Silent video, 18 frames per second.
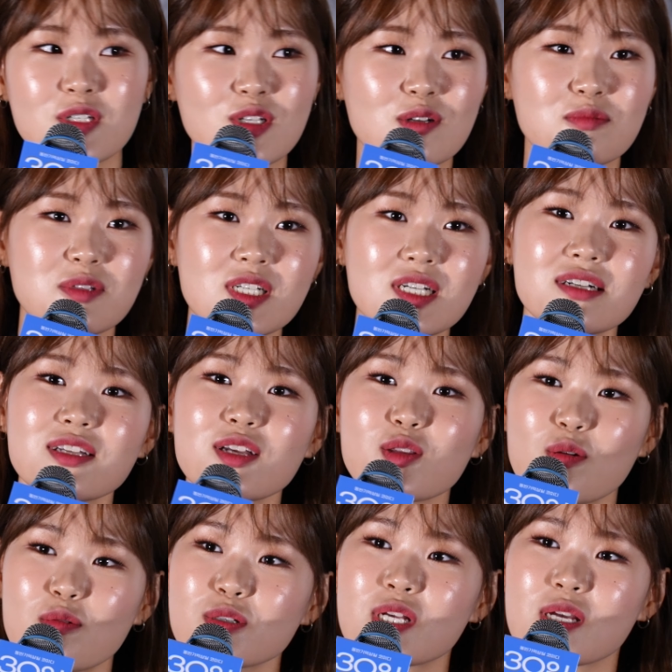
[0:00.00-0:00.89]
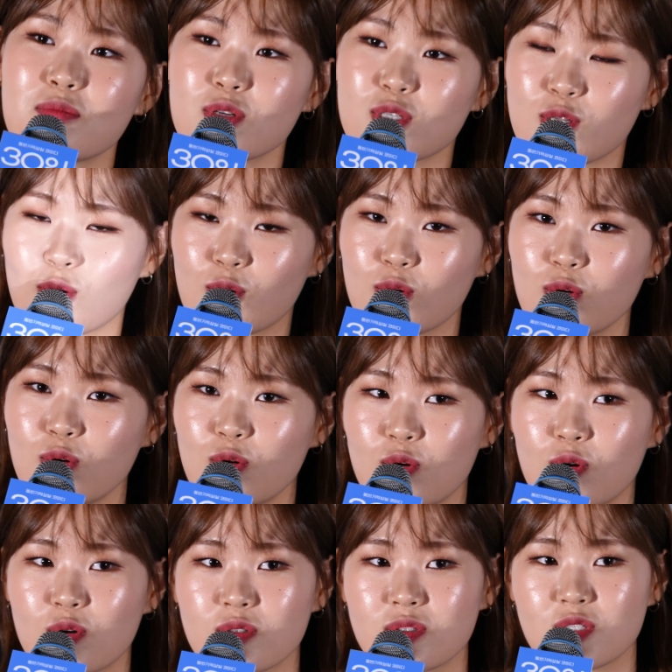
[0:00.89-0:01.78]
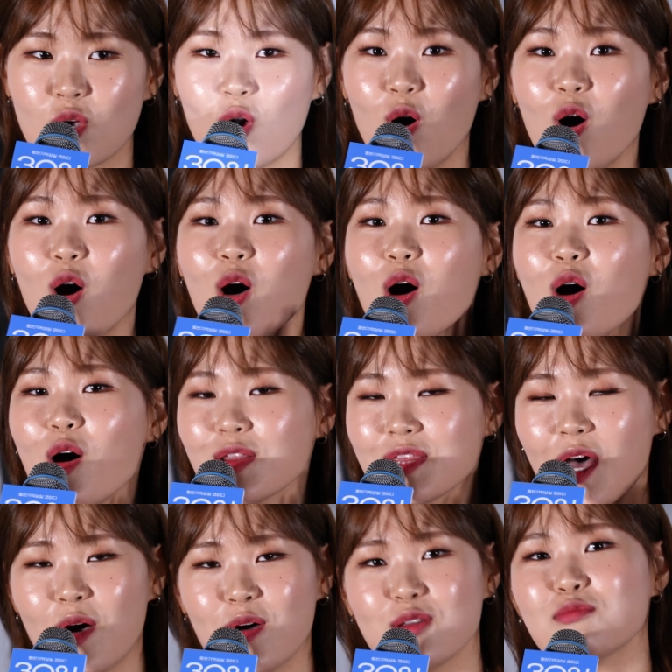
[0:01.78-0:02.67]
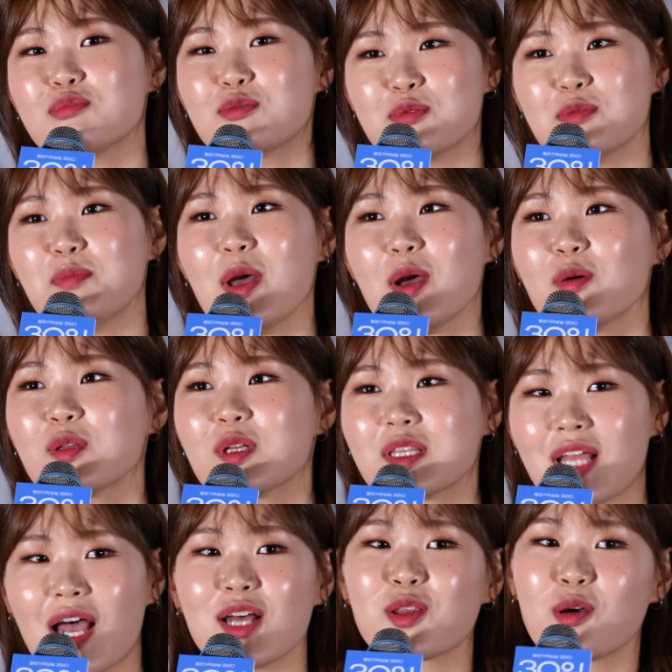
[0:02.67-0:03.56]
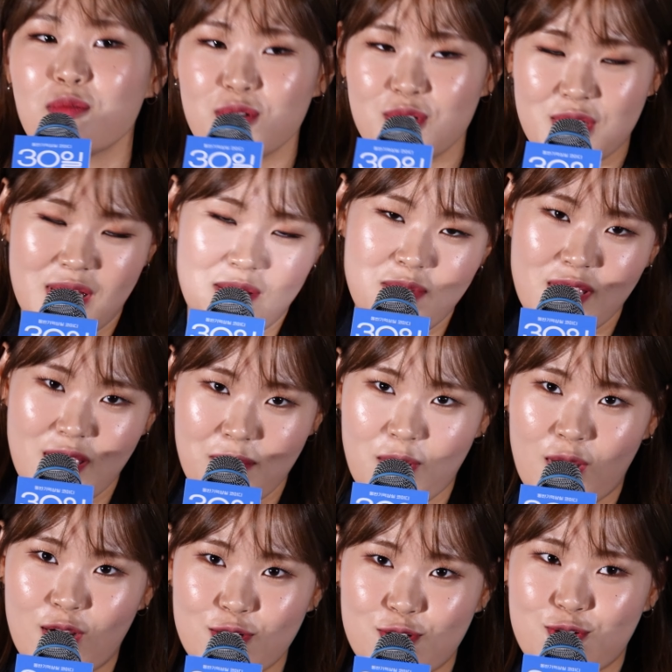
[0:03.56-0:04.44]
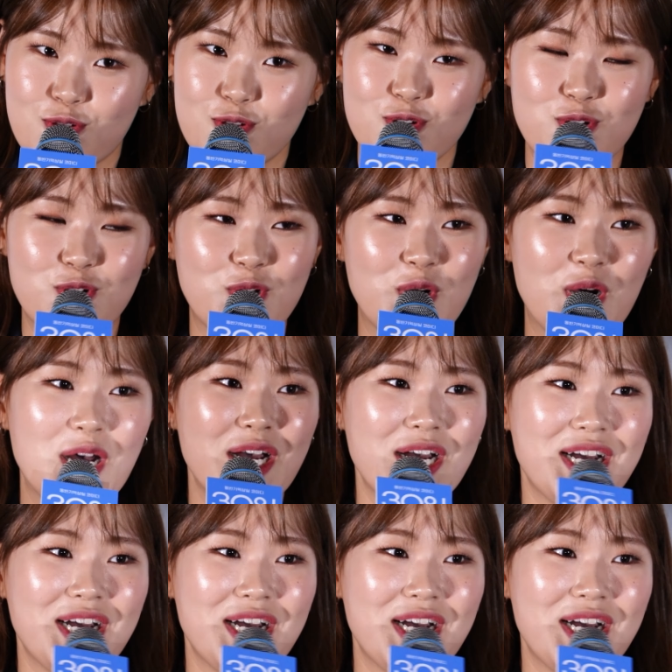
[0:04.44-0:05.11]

언니처럼 찍을 때 너무 재밌었고 저 나오는 부분 빼고는 다 너무 재밌게 봐가지고